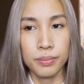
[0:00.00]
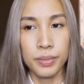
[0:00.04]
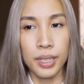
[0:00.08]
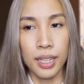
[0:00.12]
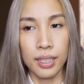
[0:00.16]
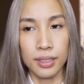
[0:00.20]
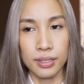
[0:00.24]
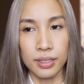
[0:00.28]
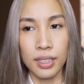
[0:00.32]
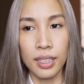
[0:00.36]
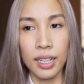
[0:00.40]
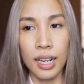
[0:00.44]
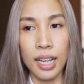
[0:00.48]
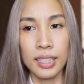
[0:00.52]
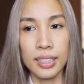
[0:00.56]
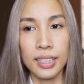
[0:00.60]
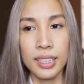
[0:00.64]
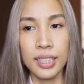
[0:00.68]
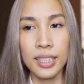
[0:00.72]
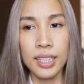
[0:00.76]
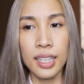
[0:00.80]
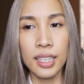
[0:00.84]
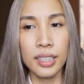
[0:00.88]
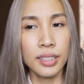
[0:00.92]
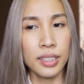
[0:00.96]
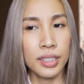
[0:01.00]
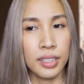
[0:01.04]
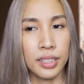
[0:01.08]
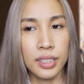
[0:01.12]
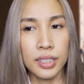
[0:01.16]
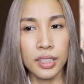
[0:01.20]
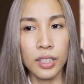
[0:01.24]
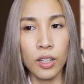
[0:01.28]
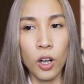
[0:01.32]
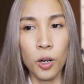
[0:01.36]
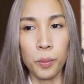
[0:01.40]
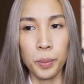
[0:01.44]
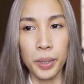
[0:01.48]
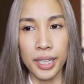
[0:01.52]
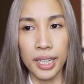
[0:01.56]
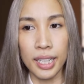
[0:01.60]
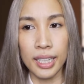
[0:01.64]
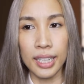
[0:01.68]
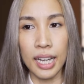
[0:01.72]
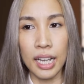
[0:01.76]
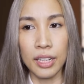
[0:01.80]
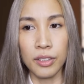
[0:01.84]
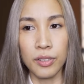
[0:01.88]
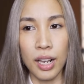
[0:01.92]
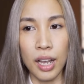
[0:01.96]
ผังตารางที่นั่งดินเนอร์ของพนัก
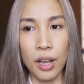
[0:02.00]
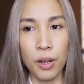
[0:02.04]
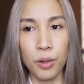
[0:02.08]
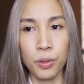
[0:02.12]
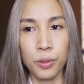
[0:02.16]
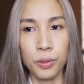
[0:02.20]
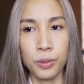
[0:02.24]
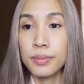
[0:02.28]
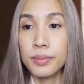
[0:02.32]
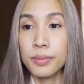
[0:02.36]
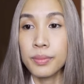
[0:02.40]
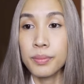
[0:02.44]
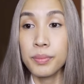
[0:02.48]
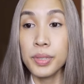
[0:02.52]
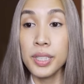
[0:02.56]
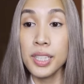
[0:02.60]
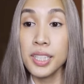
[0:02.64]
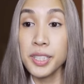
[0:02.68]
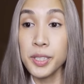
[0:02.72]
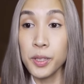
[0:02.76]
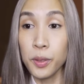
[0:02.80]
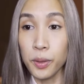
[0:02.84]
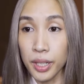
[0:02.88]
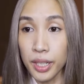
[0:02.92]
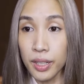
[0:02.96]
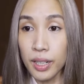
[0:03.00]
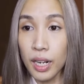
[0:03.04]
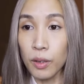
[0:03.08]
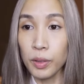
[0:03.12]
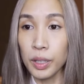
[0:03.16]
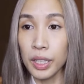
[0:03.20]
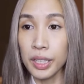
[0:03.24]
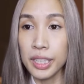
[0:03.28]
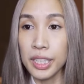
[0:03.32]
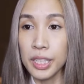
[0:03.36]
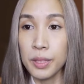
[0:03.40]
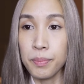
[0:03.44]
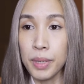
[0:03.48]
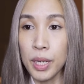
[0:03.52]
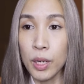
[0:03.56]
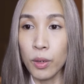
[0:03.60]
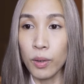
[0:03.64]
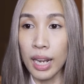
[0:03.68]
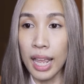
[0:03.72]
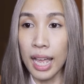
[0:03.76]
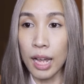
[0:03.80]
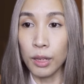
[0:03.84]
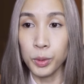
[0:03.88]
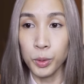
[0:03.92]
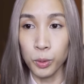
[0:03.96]
งานเราพี่ส่งให้เราทางอีเมล
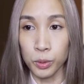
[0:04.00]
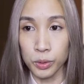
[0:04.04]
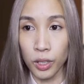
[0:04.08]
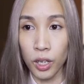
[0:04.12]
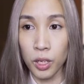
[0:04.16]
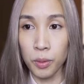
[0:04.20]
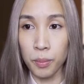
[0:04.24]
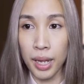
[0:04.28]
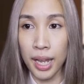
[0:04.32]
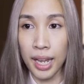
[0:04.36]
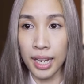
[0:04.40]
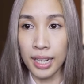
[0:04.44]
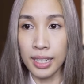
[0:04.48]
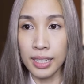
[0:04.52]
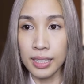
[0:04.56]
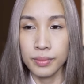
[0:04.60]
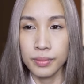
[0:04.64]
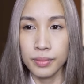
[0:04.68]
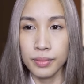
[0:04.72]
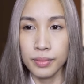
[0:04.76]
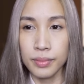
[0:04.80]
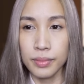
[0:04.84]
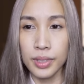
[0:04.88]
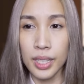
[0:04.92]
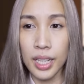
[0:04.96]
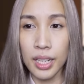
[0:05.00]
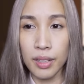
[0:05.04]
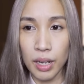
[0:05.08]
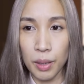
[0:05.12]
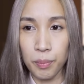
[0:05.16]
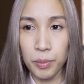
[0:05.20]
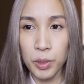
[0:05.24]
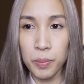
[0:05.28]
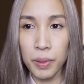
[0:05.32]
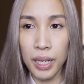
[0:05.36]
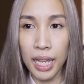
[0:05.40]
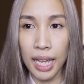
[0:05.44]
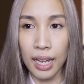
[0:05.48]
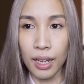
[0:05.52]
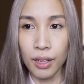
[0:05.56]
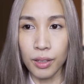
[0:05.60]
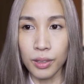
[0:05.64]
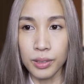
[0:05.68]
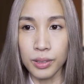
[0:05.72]
แล้วถูกต้องไหมได้รับหรือเปล่า